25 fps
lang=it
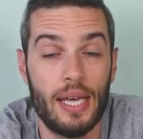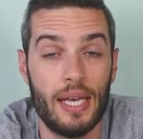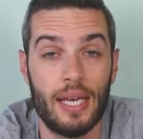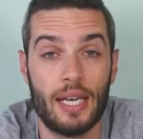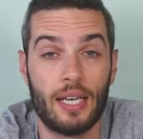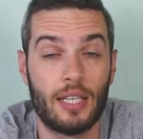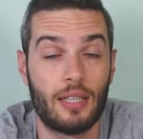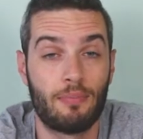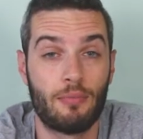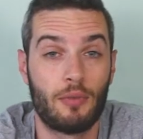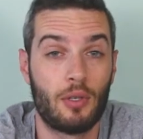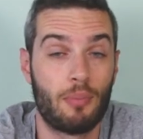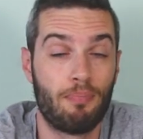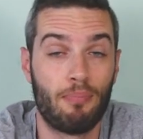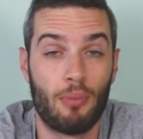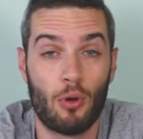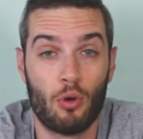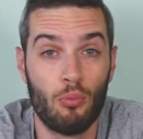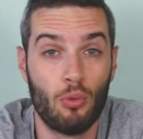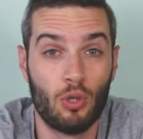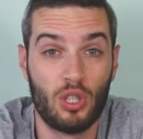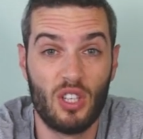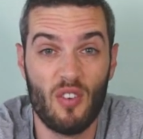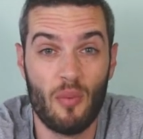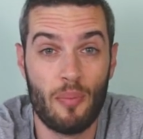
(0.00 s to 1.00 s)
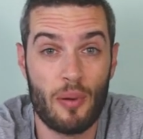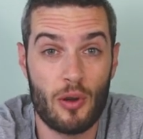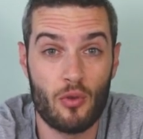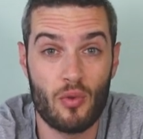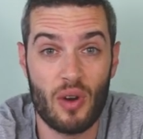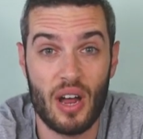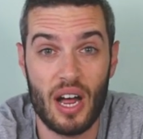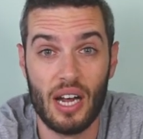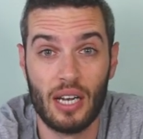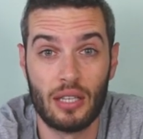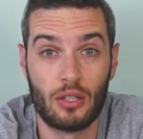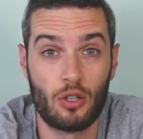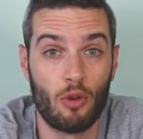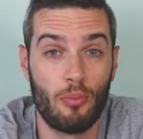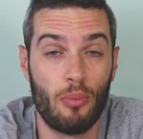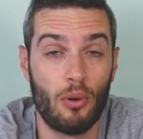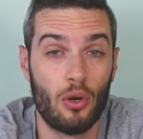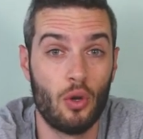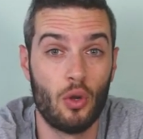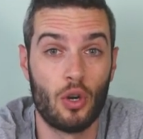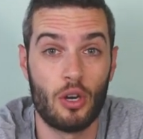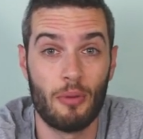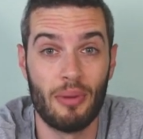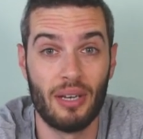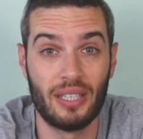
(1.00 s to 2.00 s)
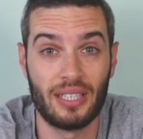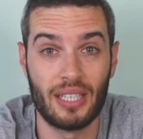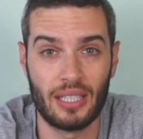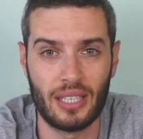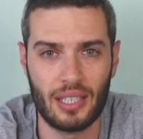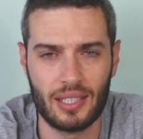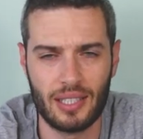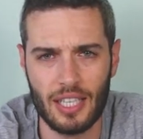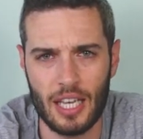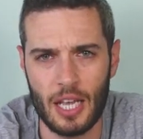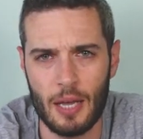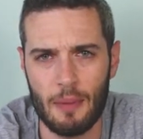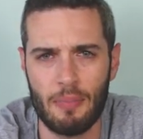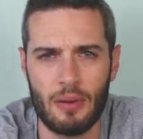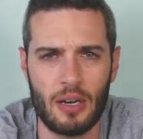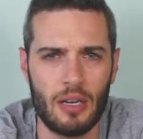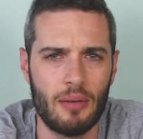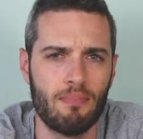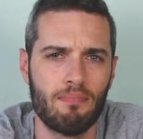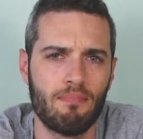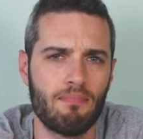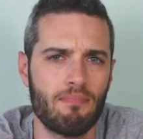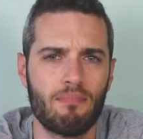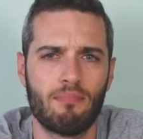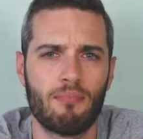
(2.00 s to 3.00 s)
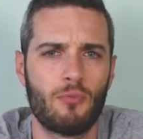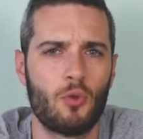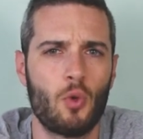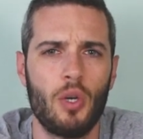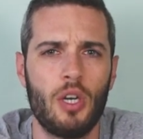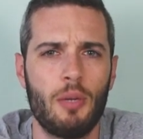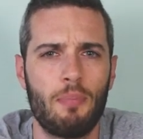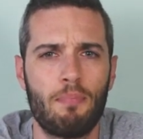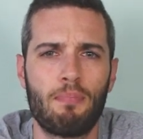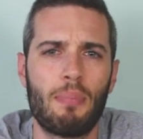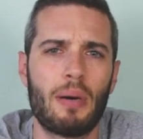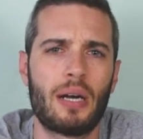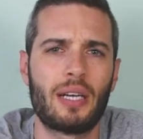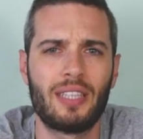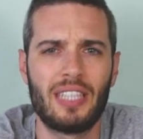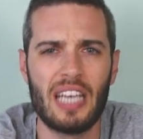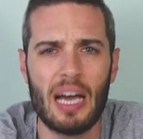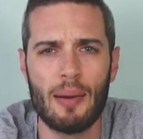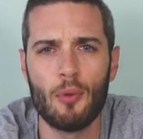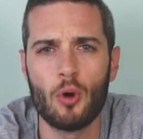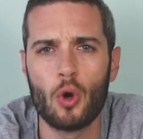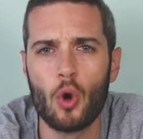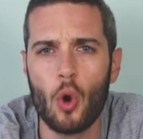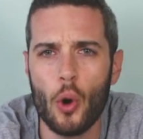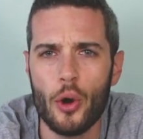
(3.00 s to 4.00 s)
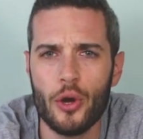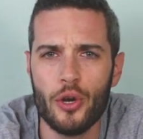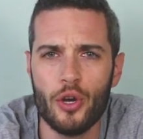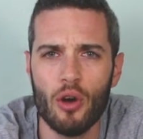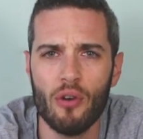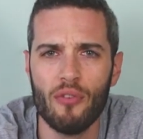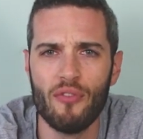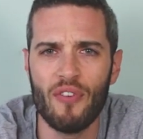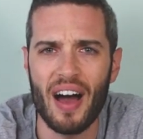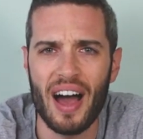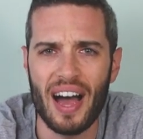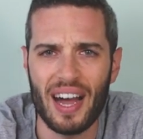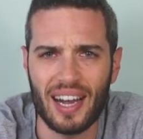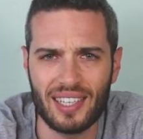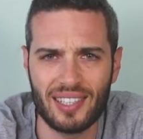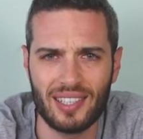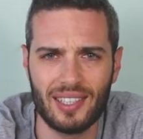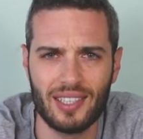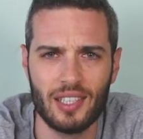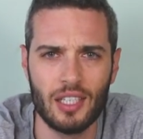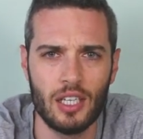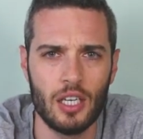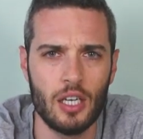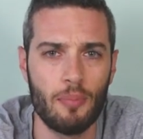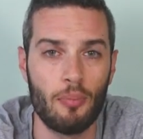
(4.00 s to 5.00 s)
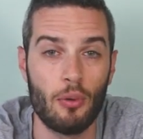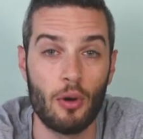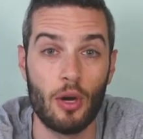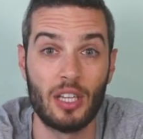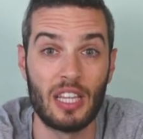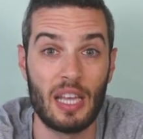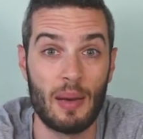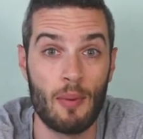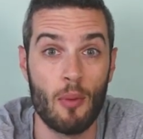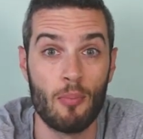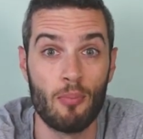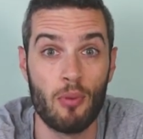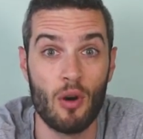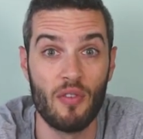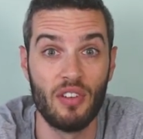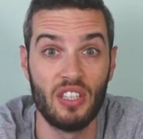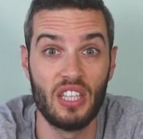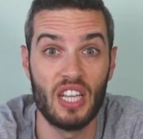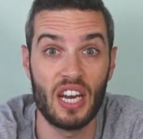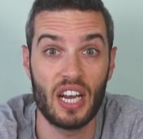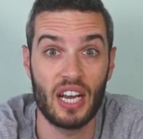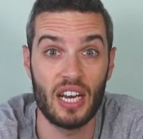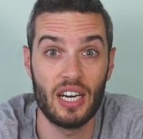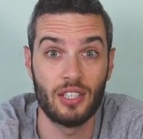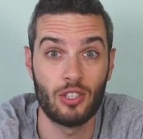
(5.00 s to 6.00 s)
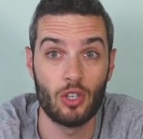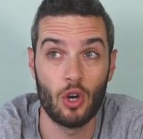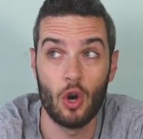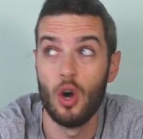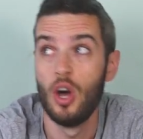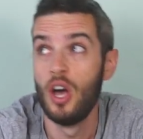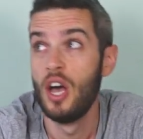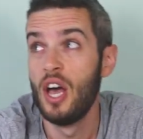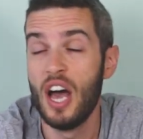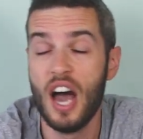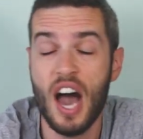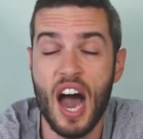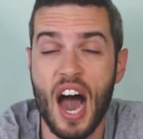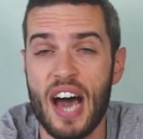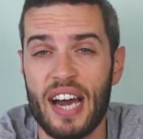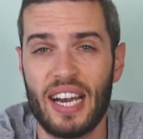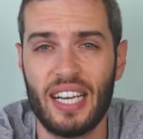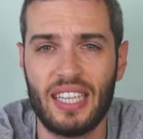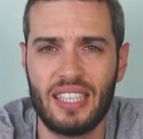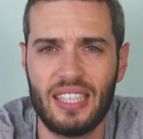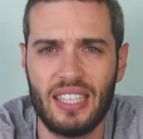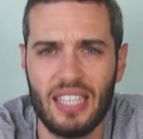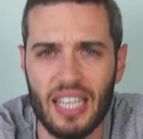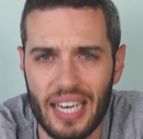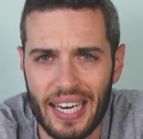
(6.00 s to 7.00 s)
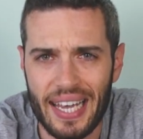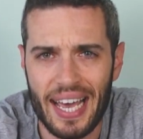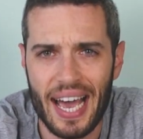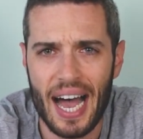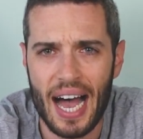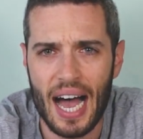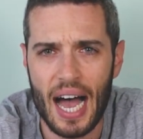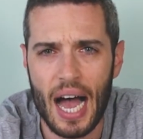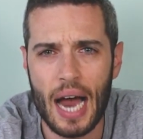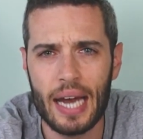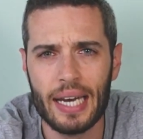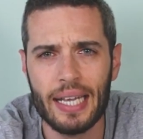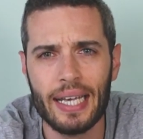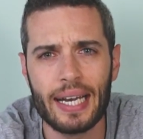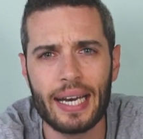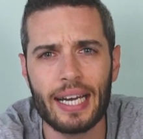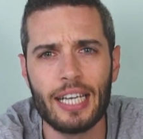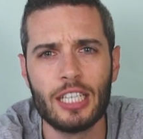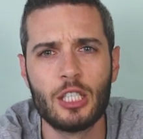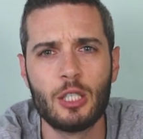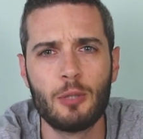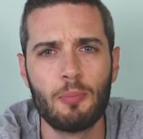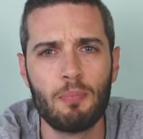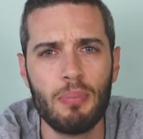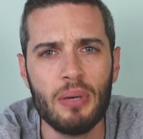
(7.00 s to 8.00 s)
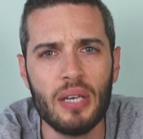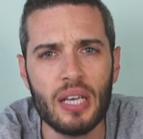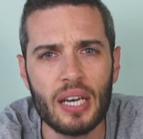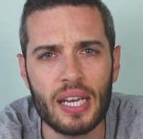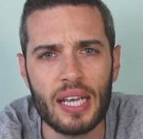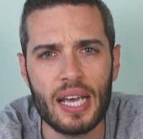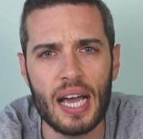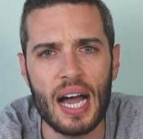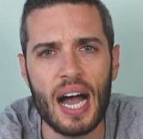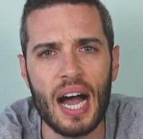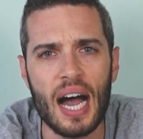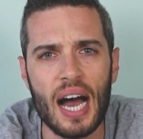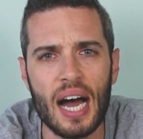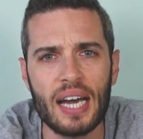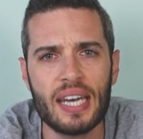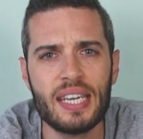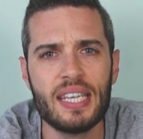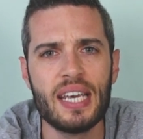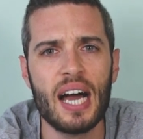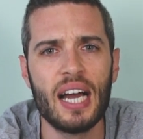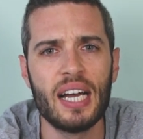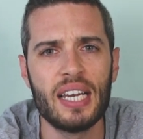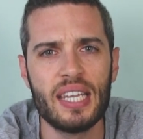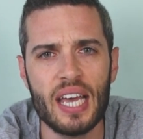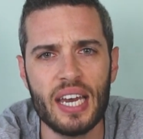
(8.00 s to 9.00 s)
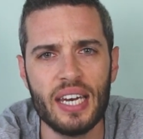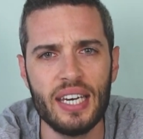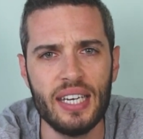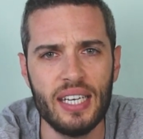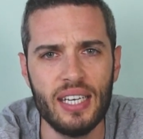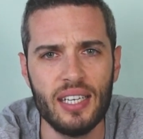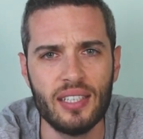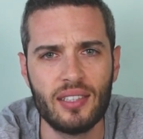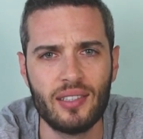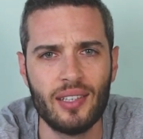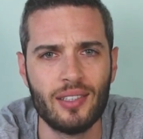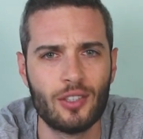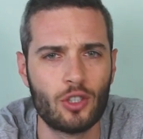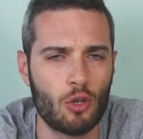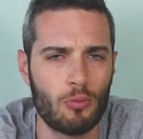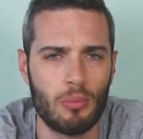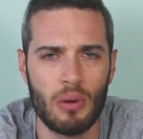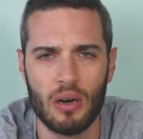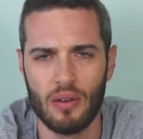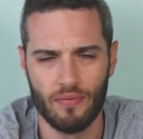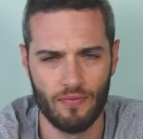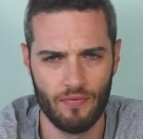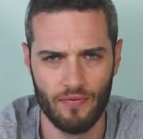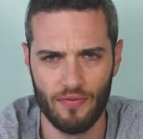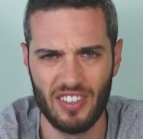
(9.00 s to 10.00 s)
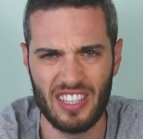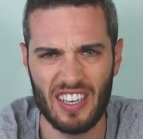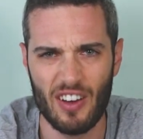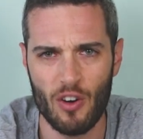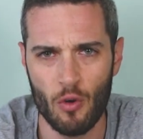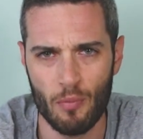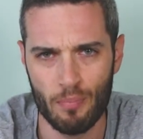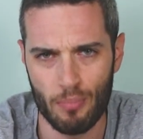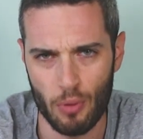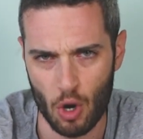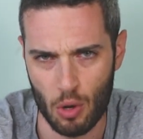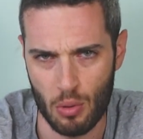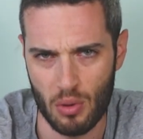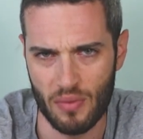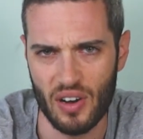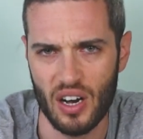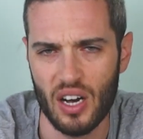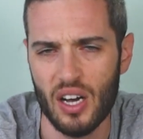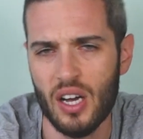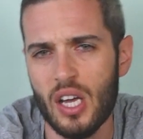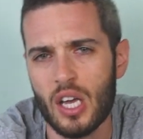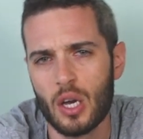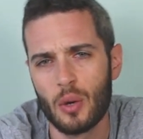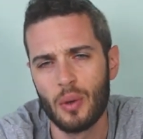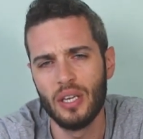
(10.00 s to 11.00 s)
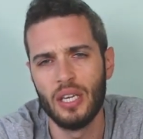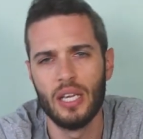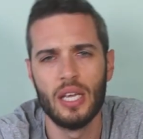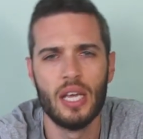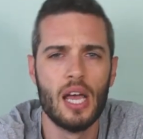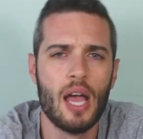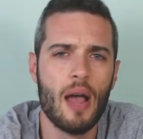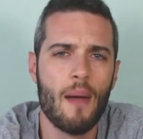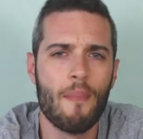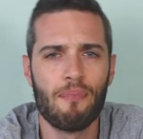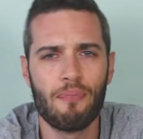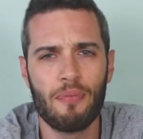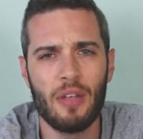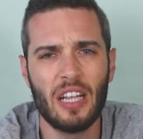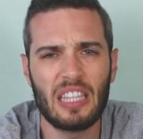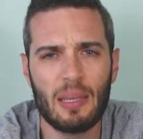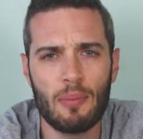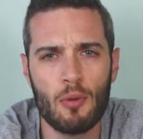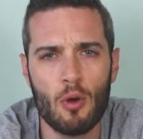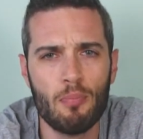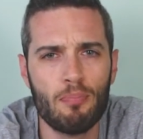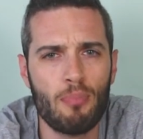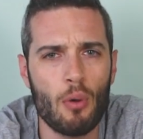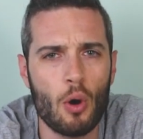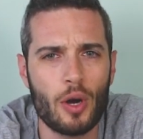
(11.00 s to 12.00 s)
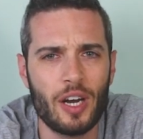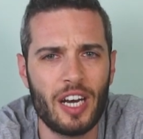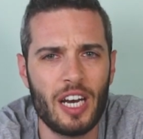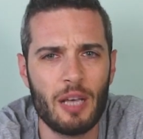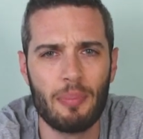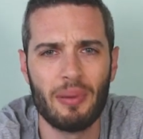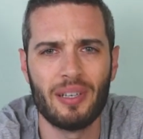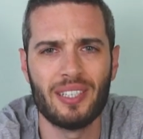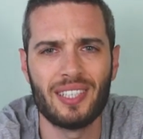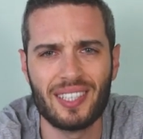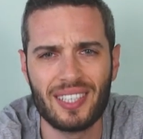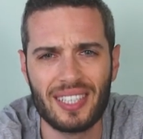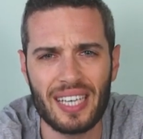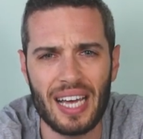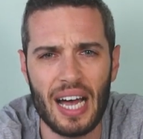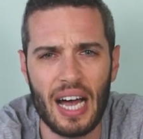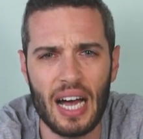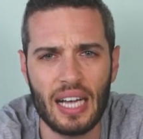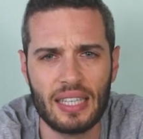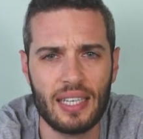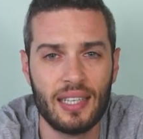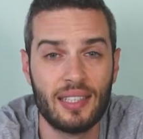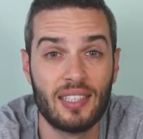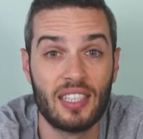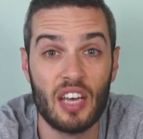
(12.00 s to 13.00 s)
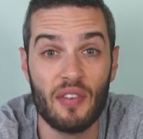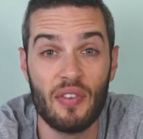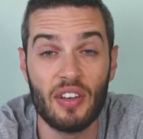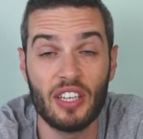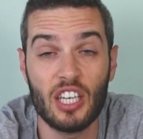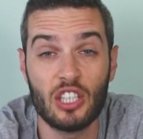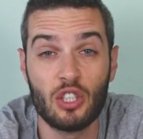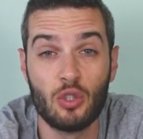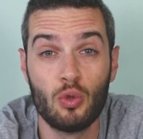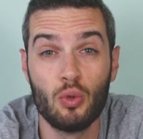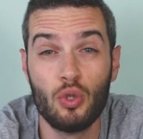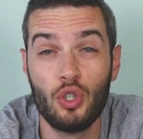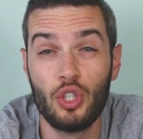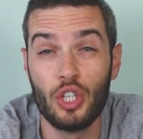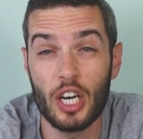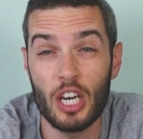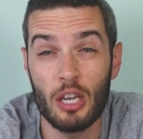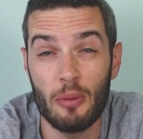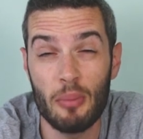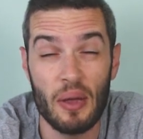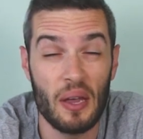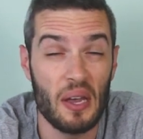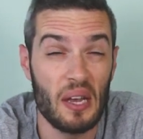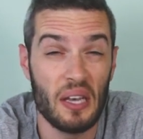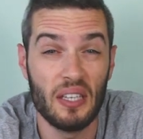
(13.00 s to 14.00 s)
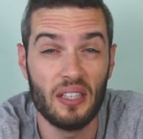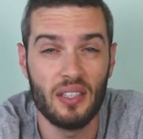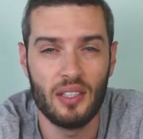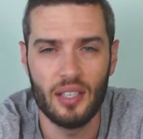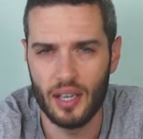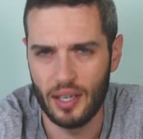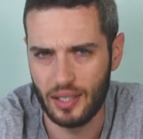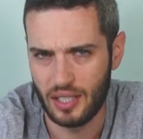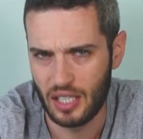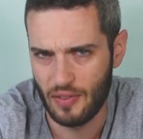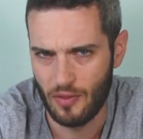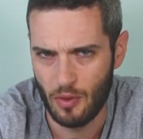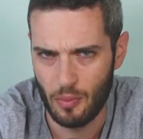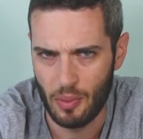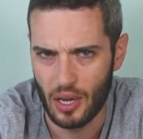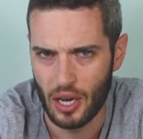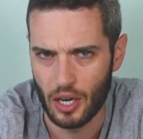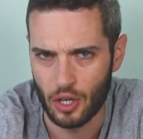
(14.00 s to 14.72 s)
e per un motivo o per un altro poi l'ho rimandata sempre. Quindi partiamo con i Novax, poi andiamo un po' a vedere che ne so, rettiliani, respiriani, alienisti, insomma, vediamo un po' come va. Quindi ditemi un po' che ne pensate, se avete suggerimenti e se vi